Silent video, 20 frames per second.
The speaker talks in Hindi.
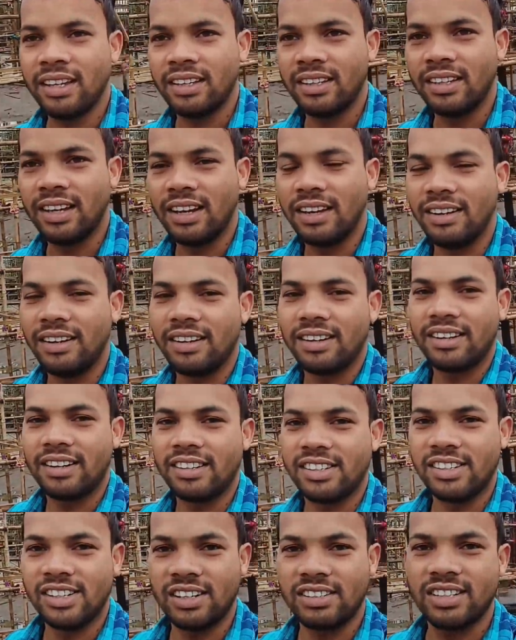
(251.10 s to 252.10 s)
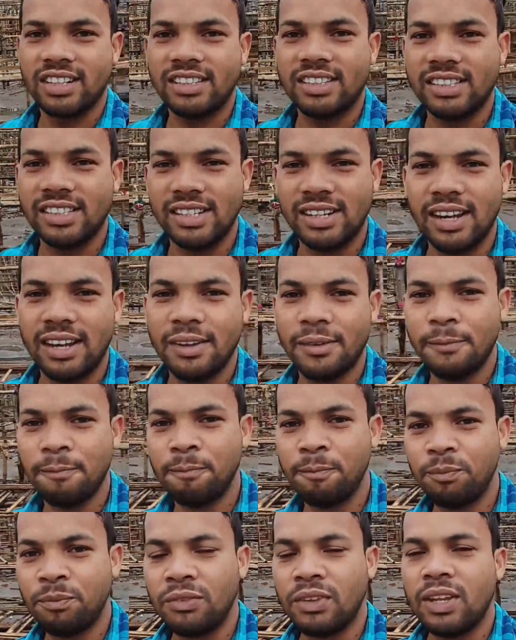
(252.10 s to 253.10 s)
ये अंडर कंस्ट्रक्शन जैसे
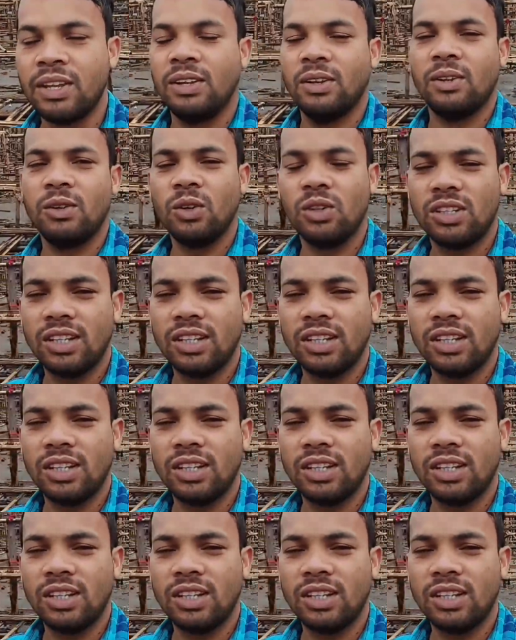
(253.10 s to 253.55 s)
सो